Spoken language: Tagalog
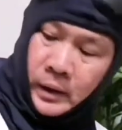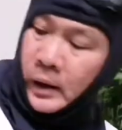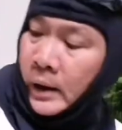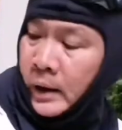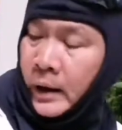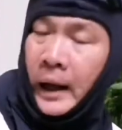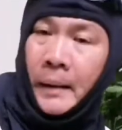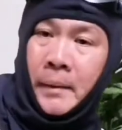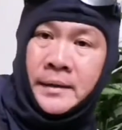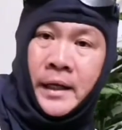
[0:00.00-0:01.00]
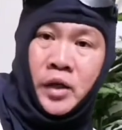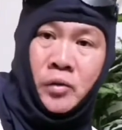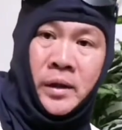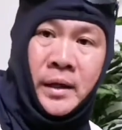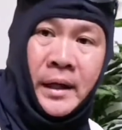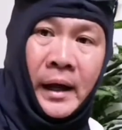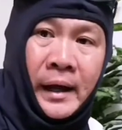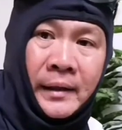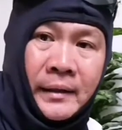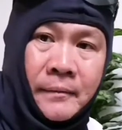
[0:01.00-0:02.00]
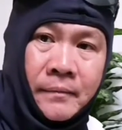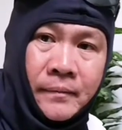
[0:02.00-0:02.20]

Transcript: uh, kama sa inyong higaan